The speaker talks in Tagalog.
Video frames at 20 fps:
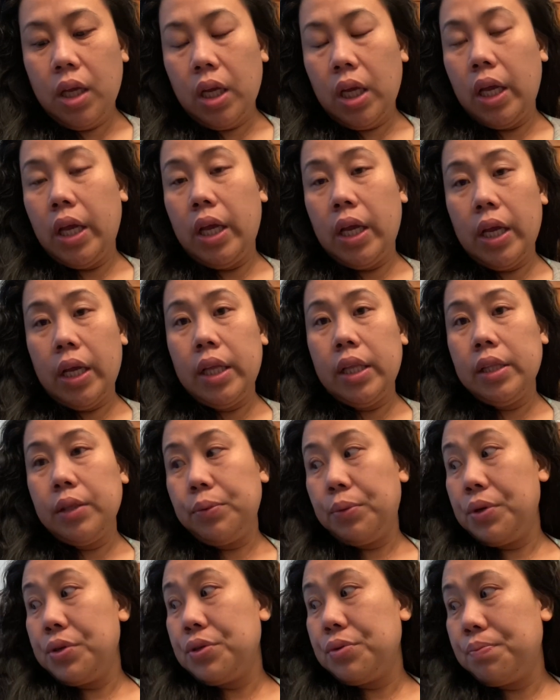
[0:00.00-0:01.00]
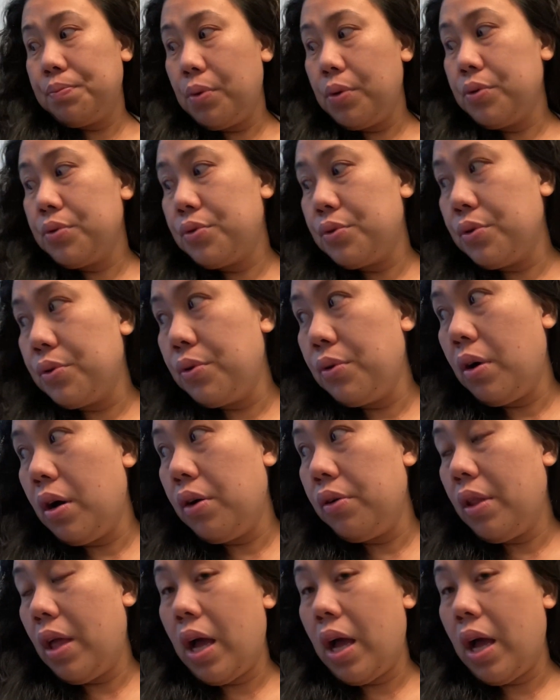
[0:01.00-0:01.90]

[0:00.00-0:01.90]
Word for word: And we're supposed to go out